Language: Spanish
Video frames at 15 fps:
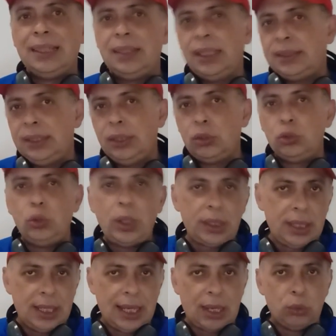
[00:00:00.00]
decidieron no
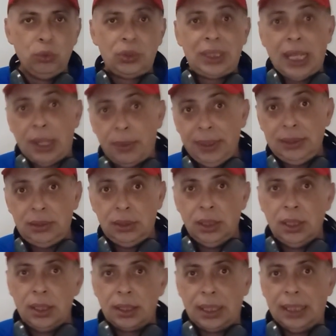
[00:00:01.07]
arriesgar a un Tevez,
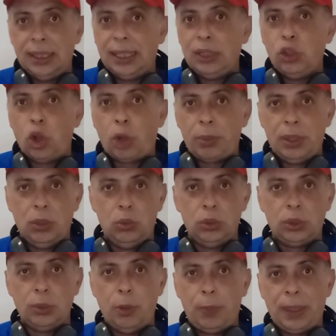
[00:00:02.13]
que anda en enorme en los
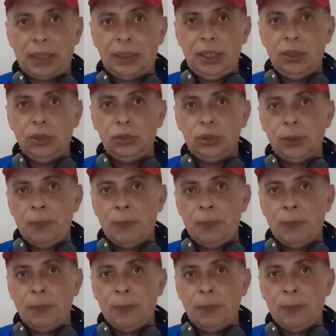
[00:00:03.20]
últimos partidos.